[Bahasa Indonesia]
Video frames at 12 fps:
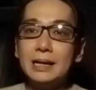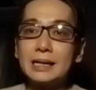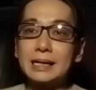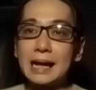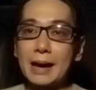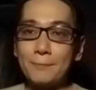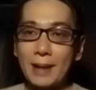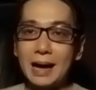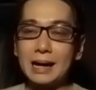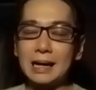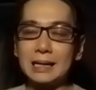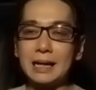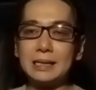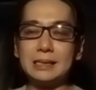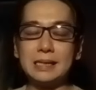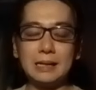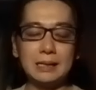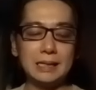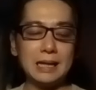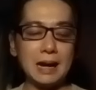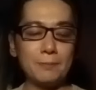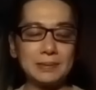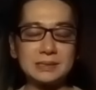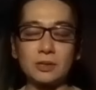Kenapa? Karena di, di
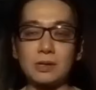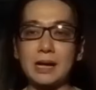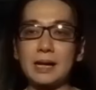dalam personal